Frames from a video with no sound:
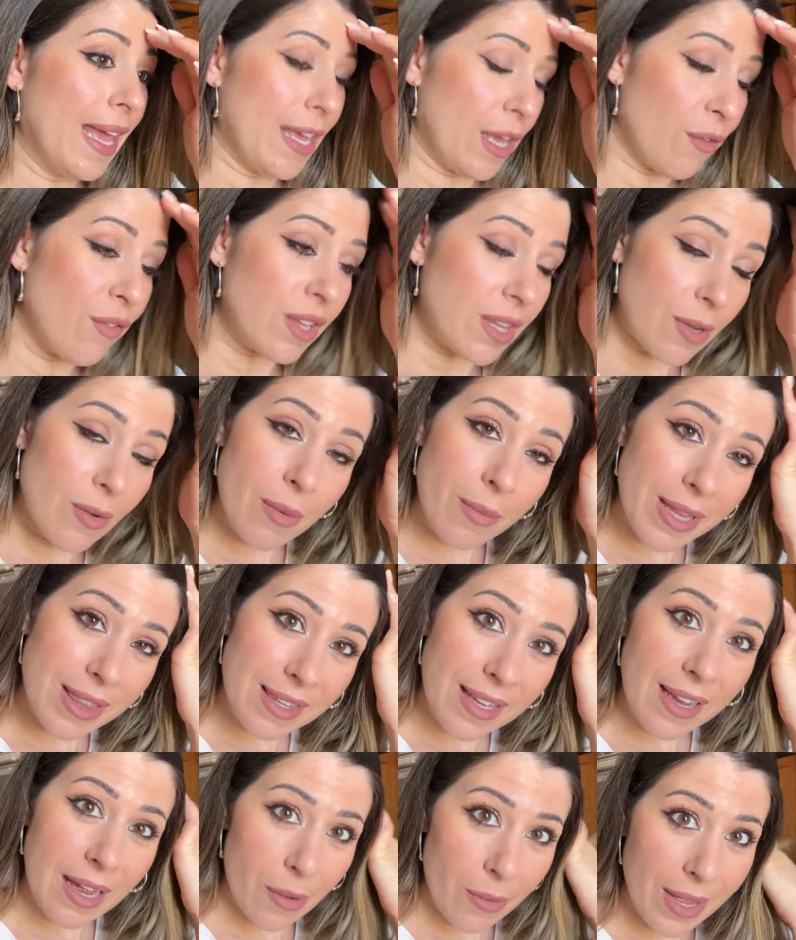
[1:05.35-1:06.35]
Y
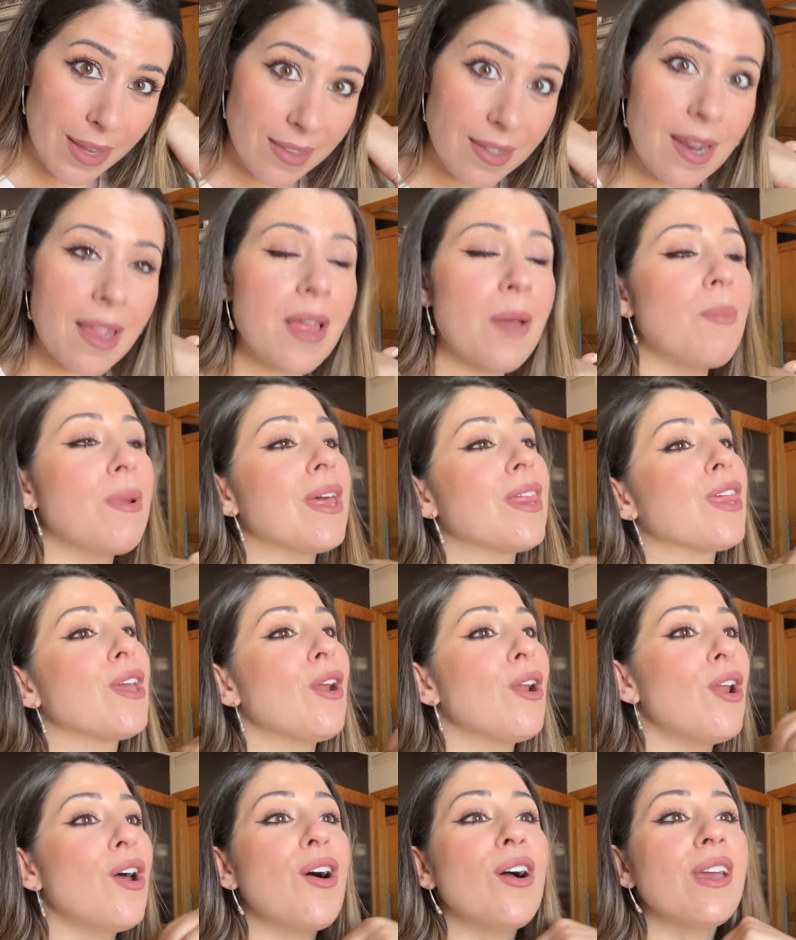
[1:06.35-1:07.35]
efectivamente, había entrada a
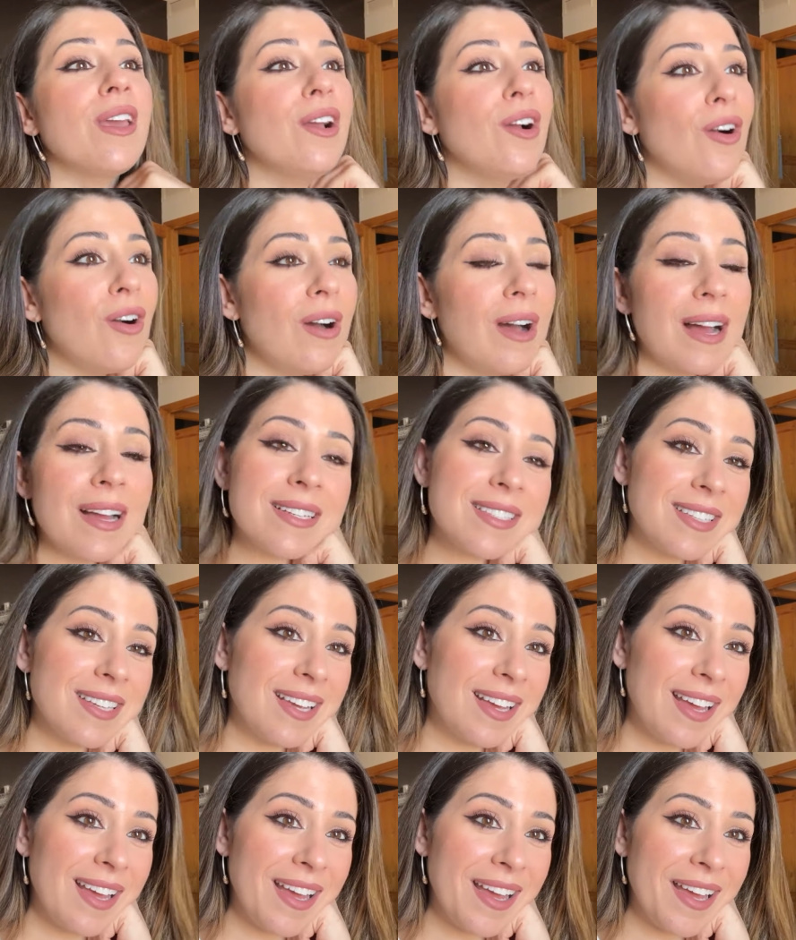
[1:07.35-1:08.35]
precios lógico,
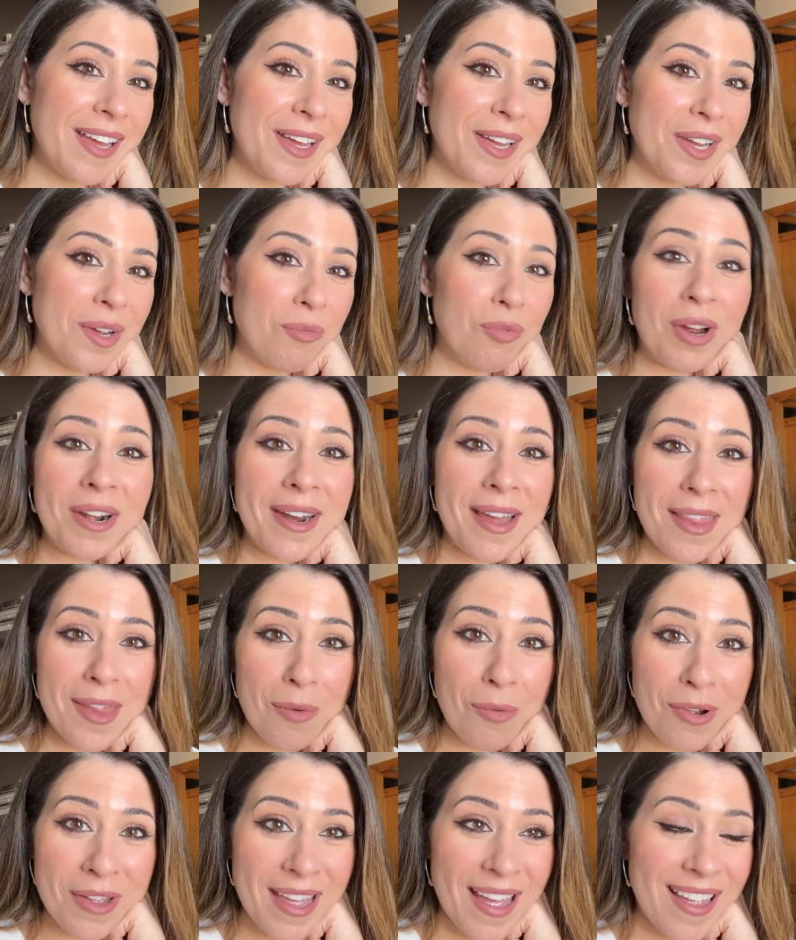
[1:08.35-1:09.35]
así que pues nada,
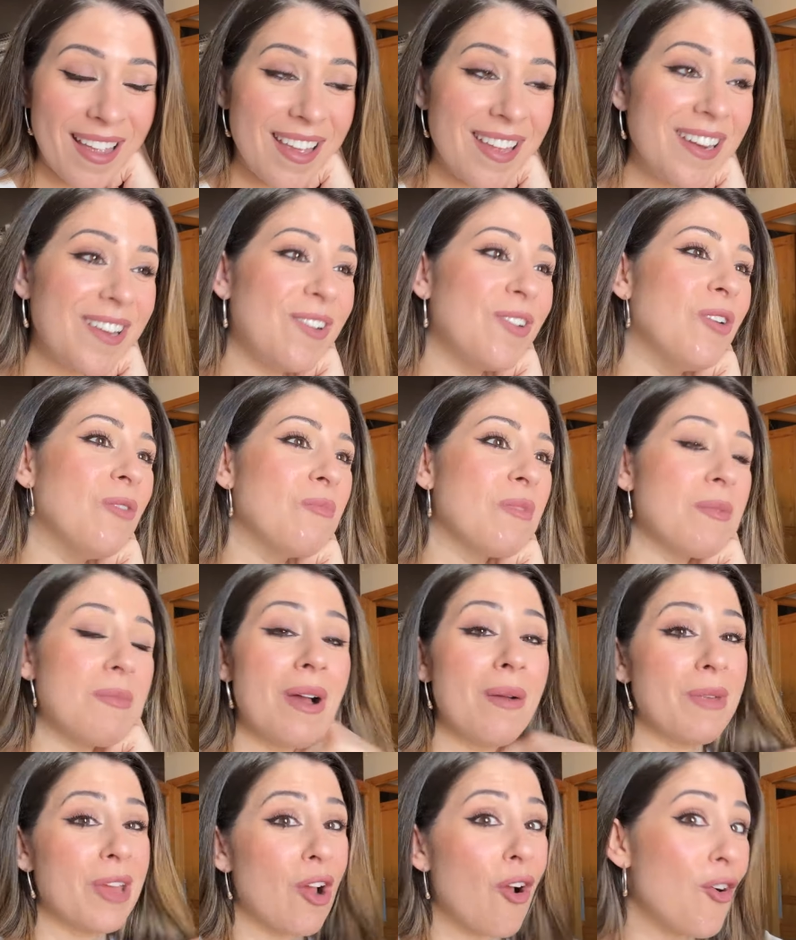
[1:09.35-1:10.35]
voy a ir con mi
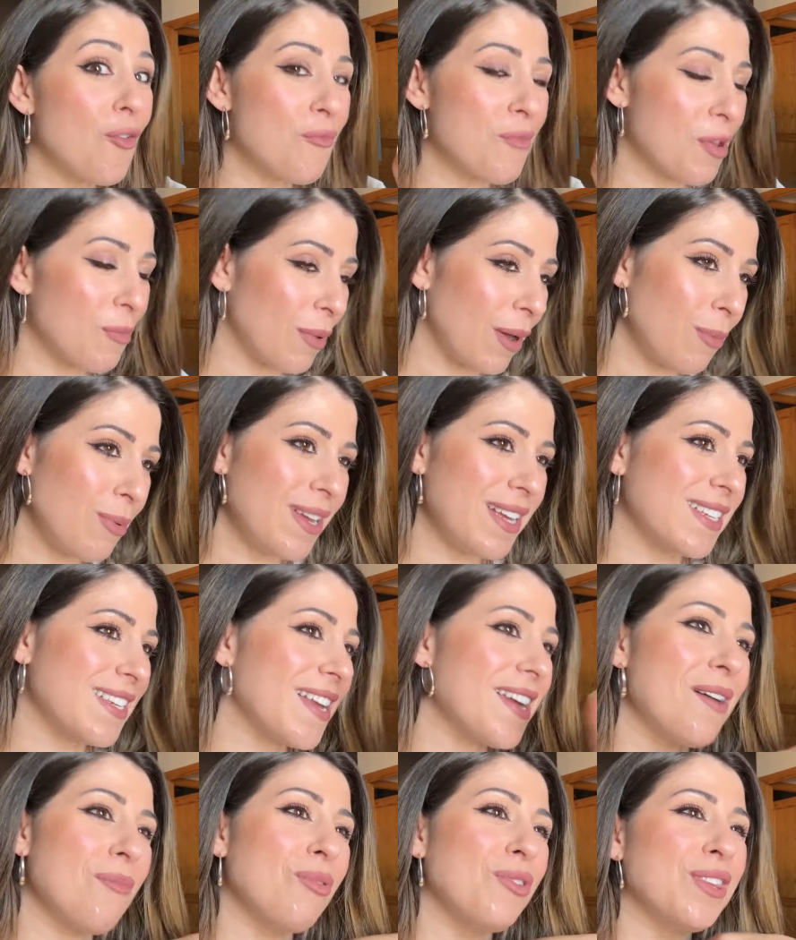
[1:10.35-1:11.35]
mami y con mi papi que
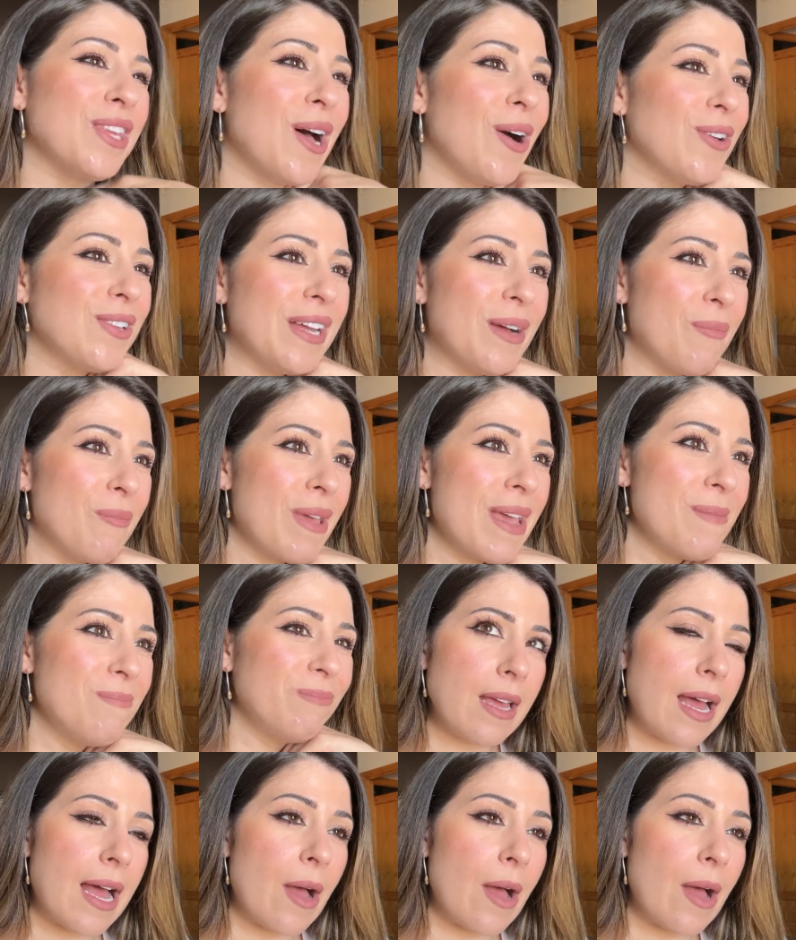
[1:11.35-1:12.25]
se han apuntado también.